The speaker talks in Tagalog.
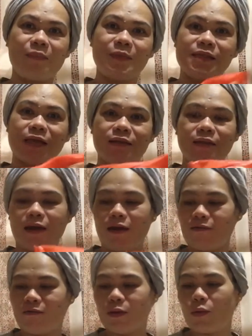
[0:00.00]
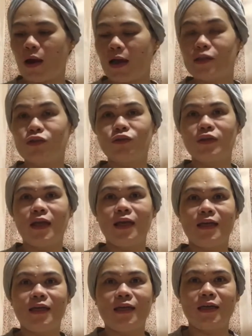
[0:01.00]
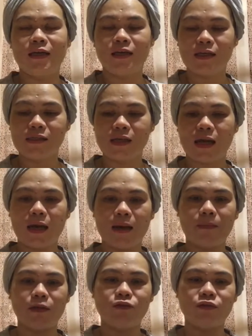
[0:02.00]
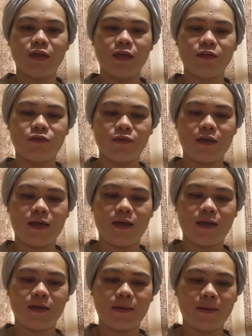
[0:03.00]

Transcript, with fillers: Sunday everyone. Today is, um, anong day today?